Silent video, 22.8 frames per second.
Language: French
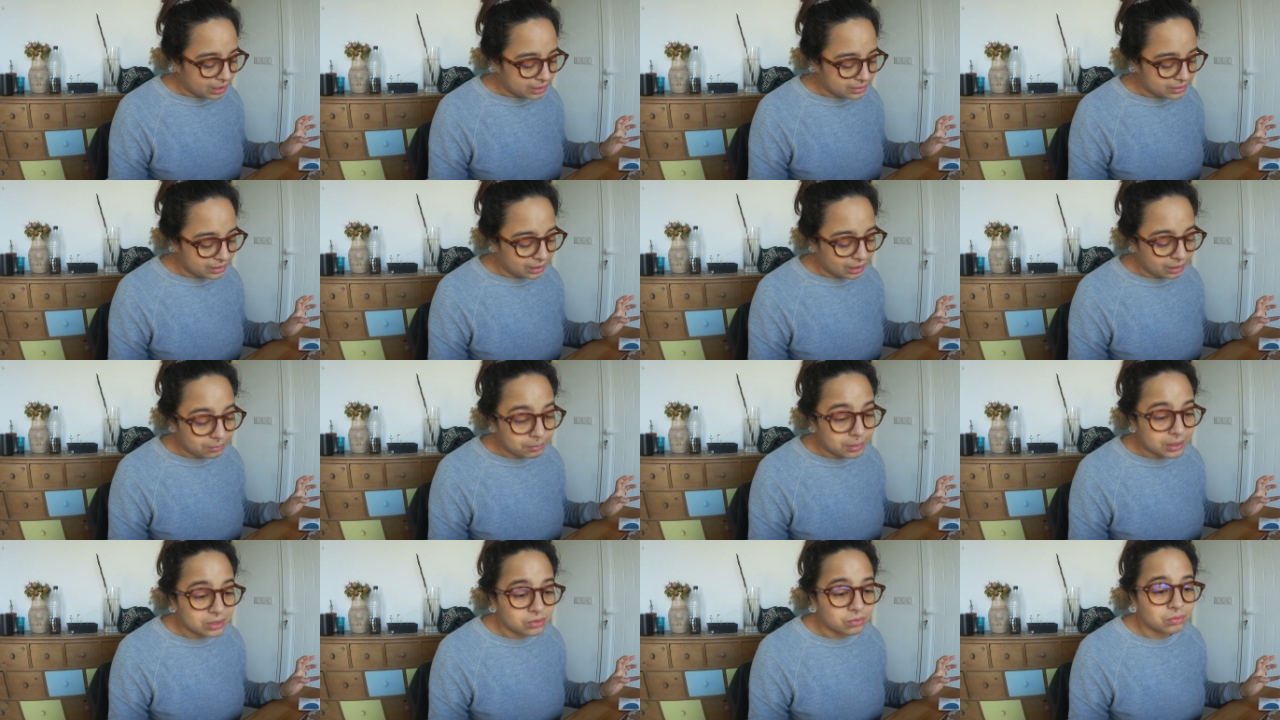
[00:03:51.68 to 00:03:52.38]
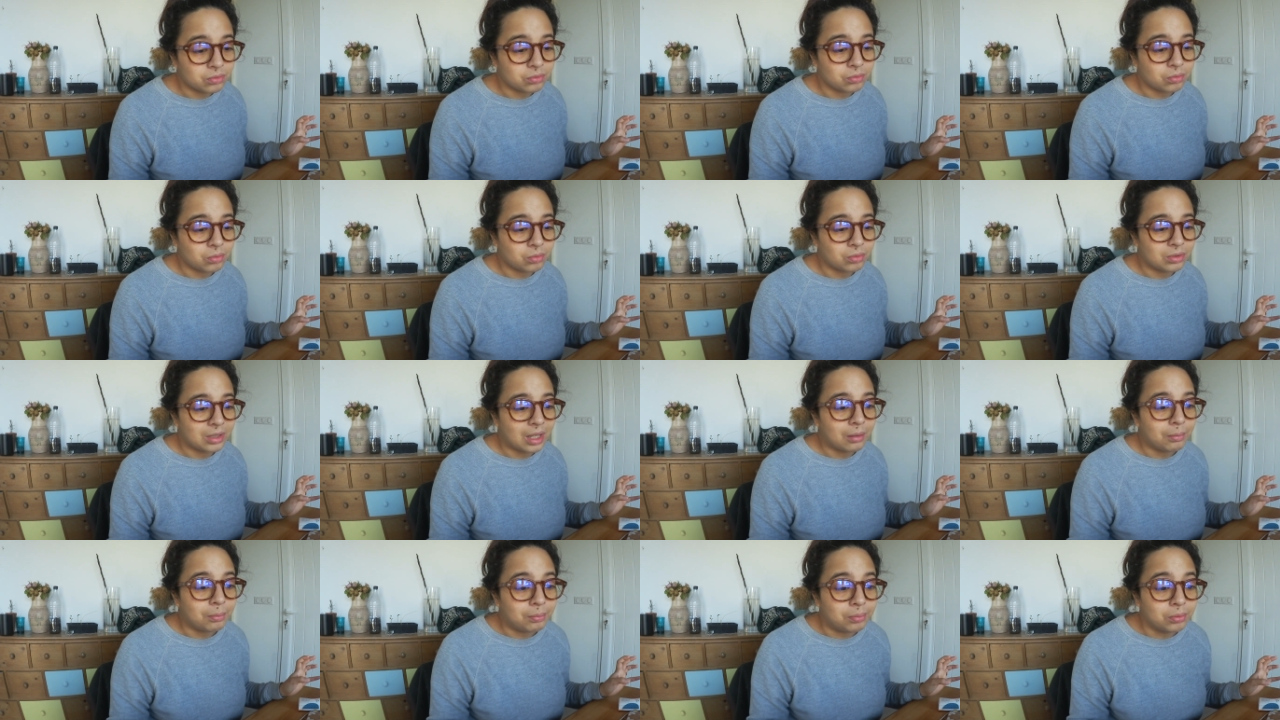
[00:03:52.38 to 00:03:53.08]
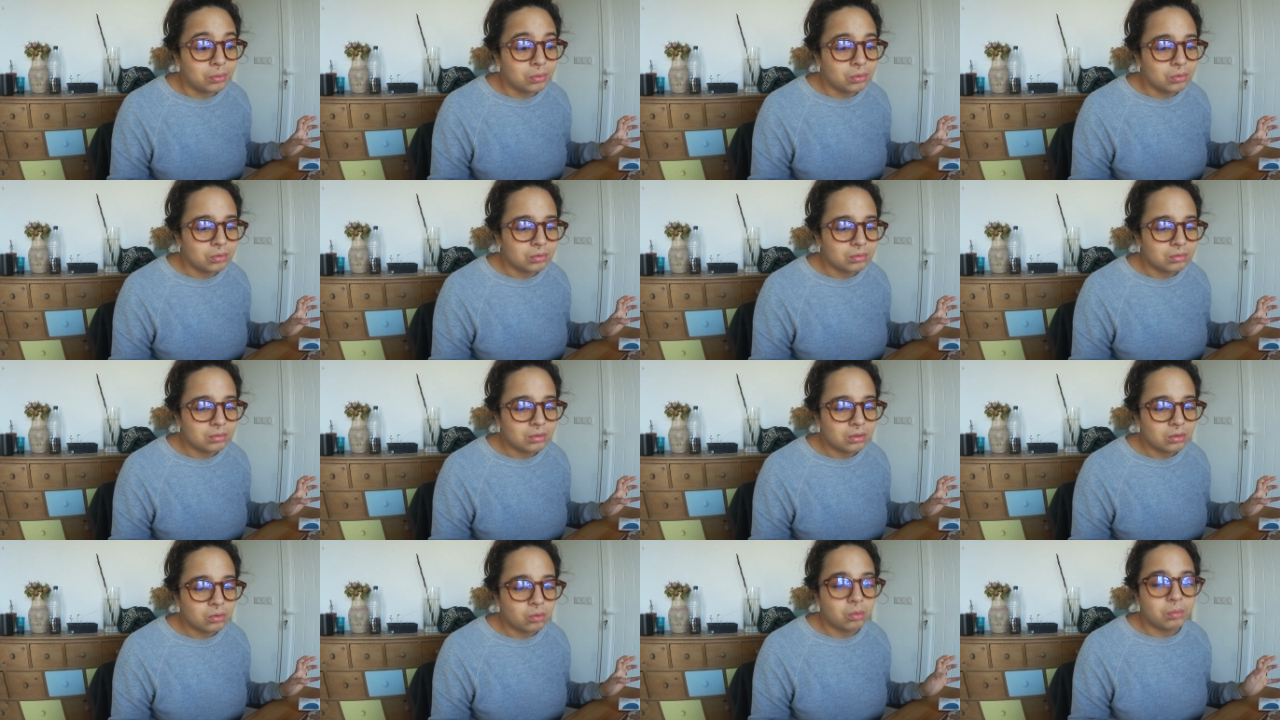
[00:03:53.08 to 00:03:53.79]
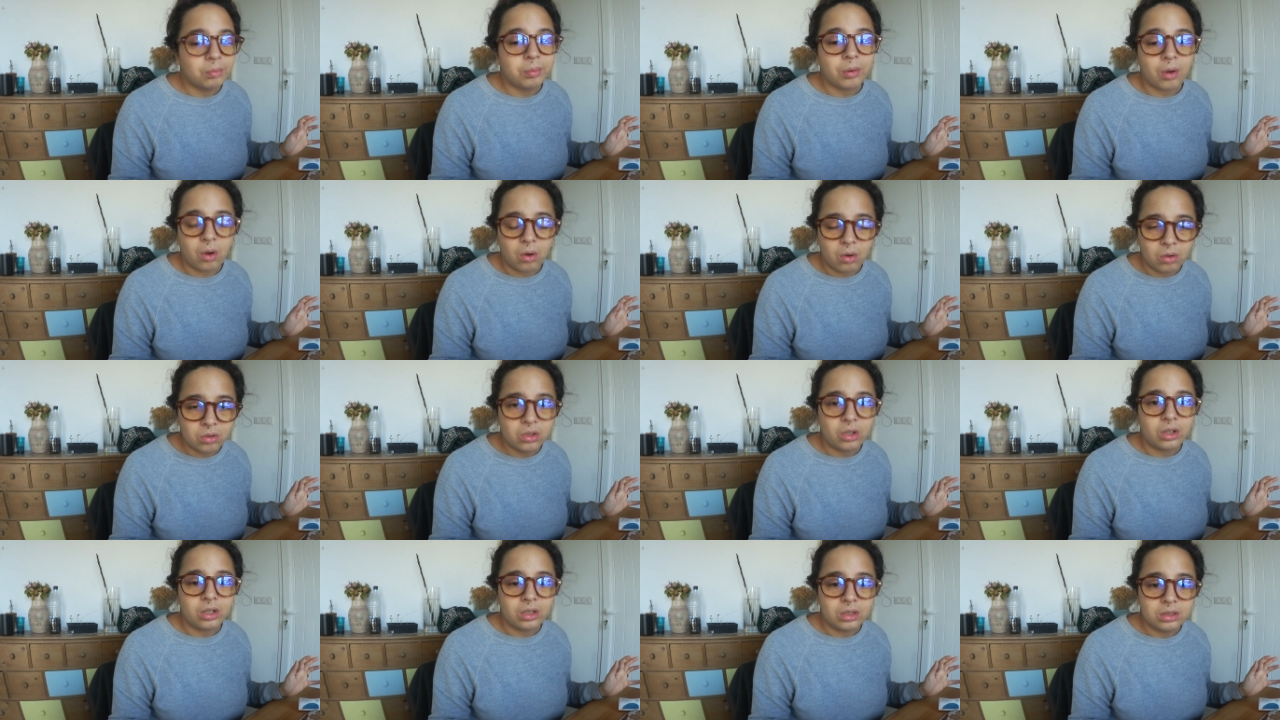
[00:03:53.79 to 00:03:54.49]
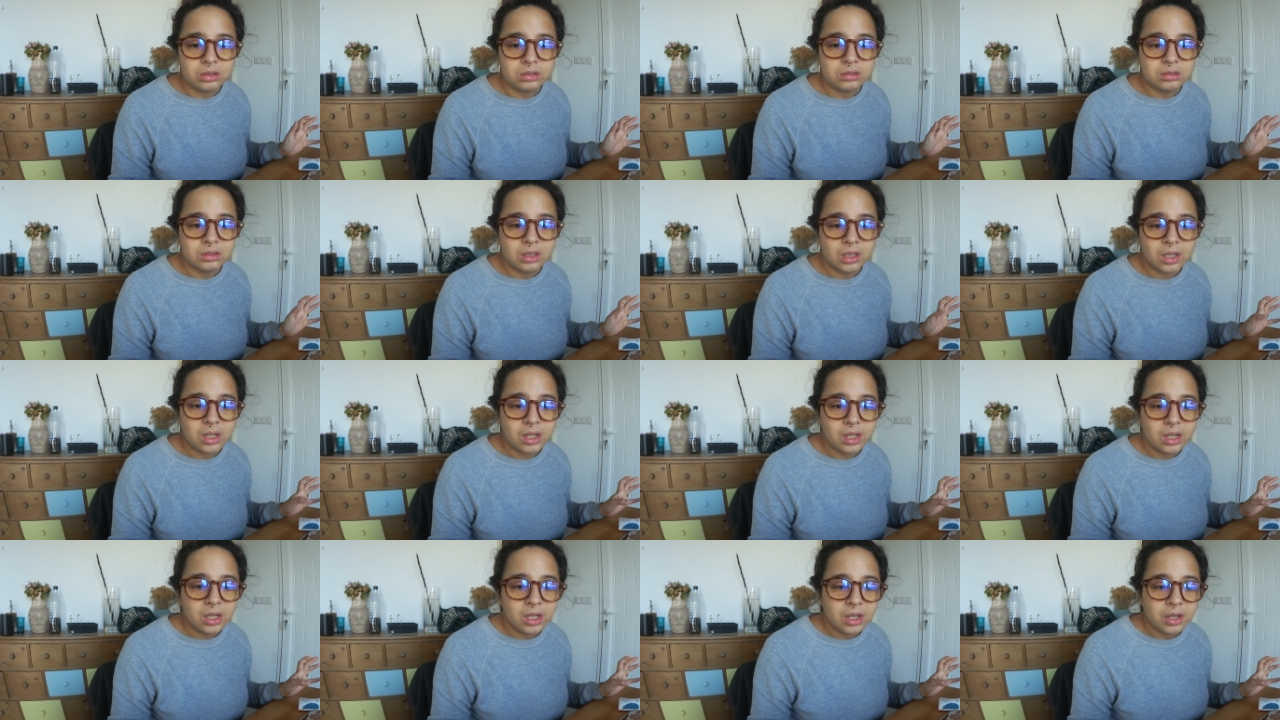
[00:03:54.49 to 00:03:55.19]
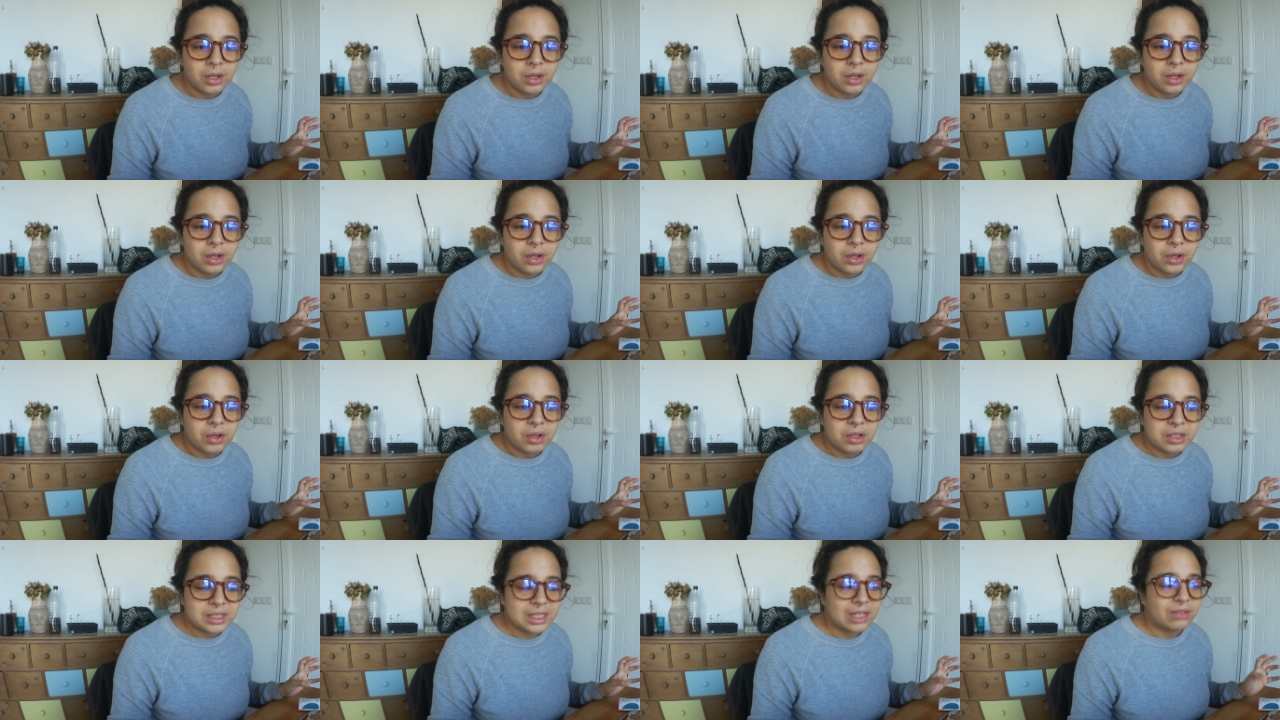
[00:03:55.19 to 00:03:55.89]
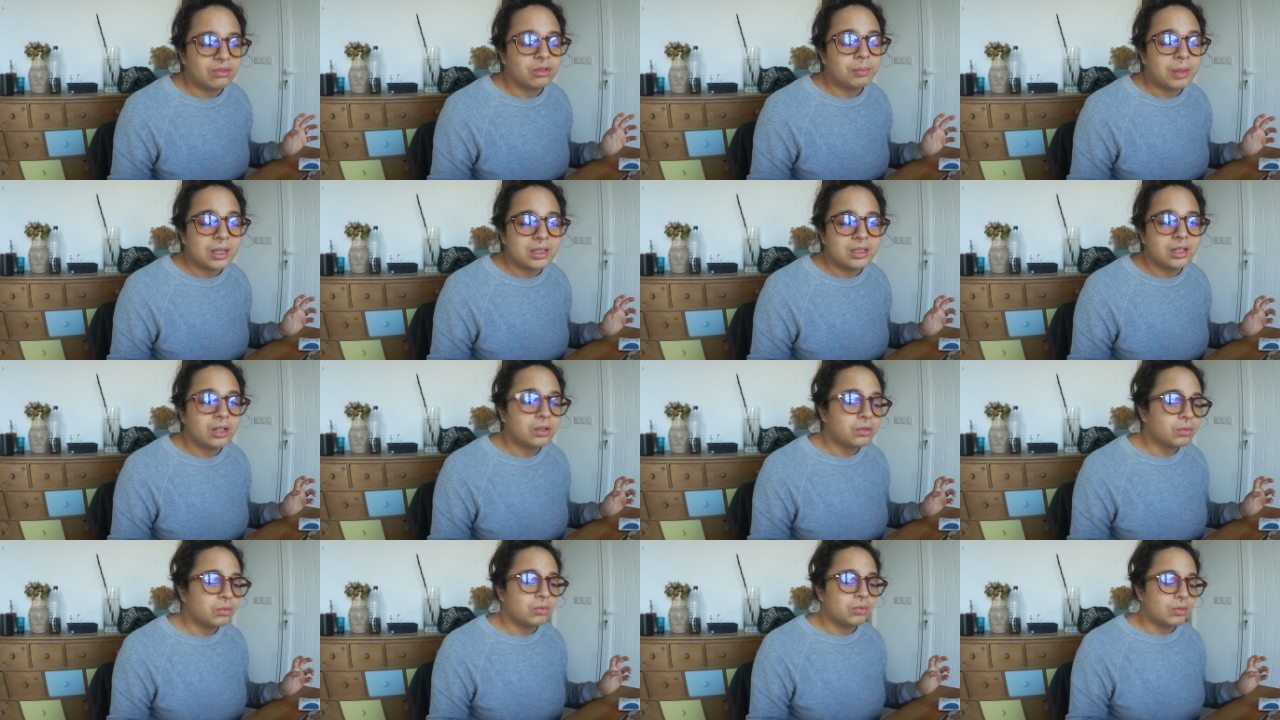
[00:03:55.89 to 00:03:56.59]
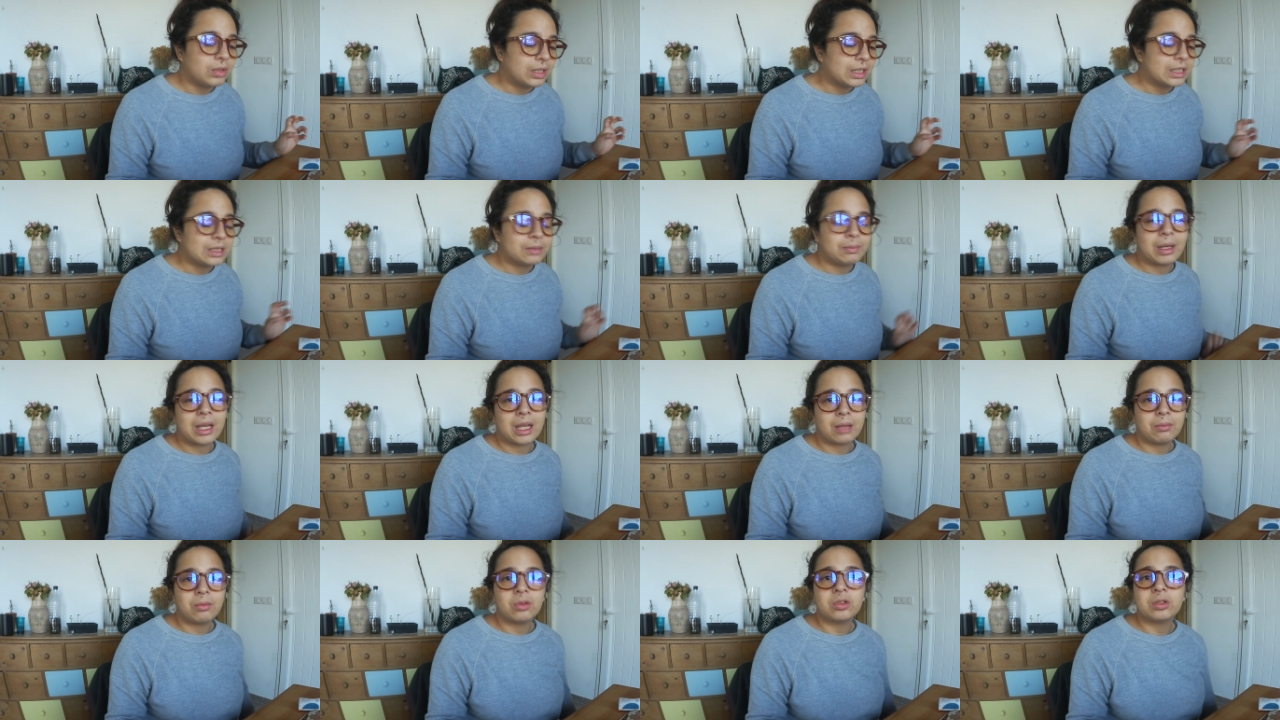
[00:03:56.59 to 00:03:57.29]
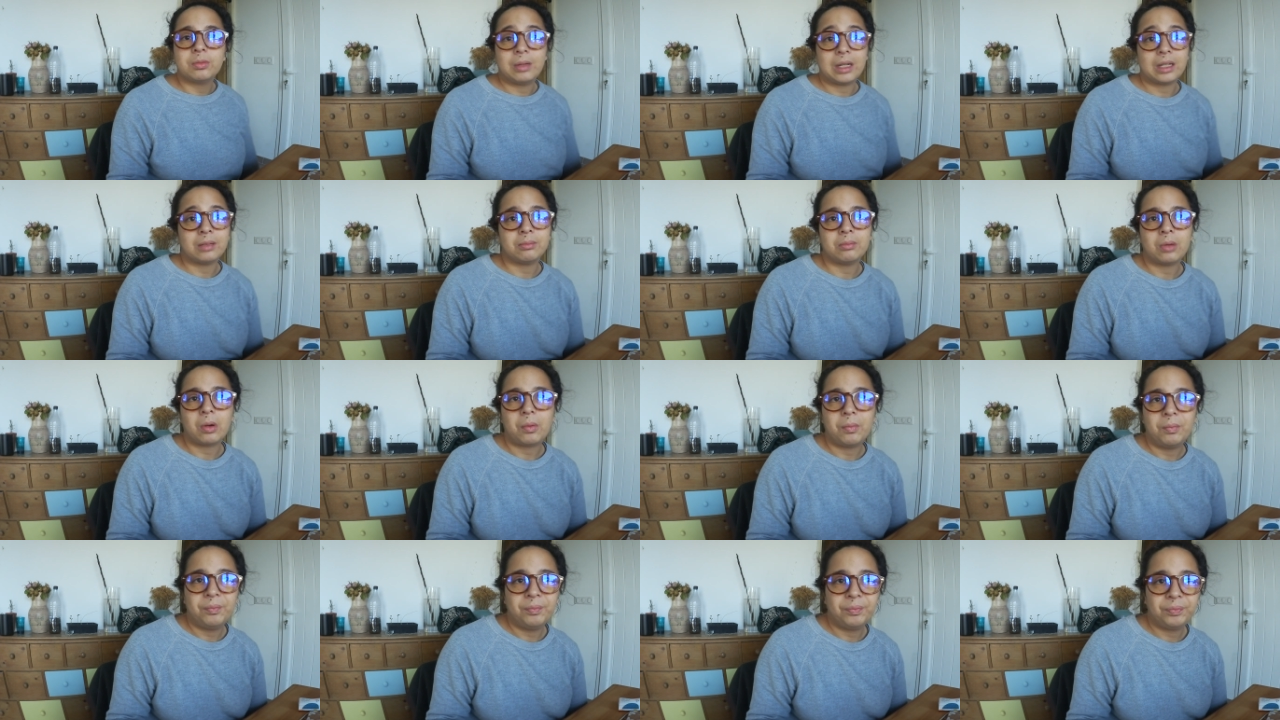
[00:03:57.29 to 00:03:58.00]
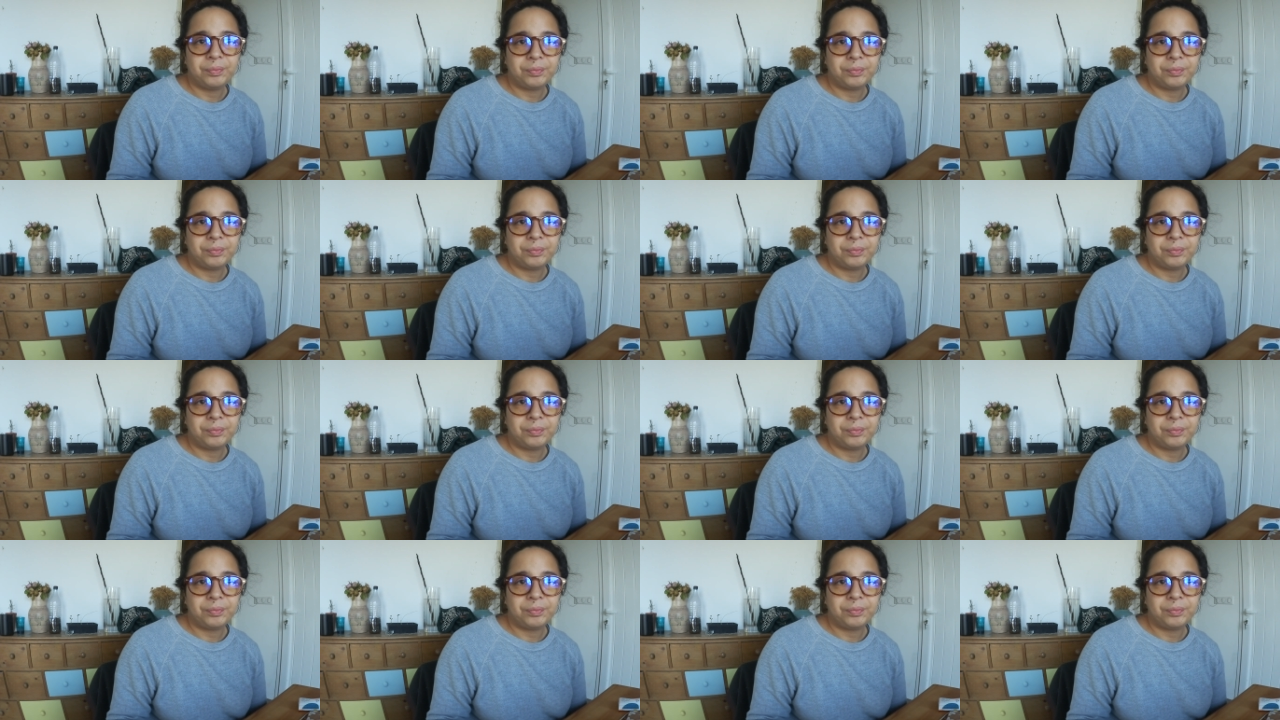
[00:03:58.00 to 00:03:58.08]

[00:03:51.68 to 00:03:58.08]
c'est dingue parce qu'on a beau comprendre ça ne veut pas dire qu'on l'expérimente pleinement.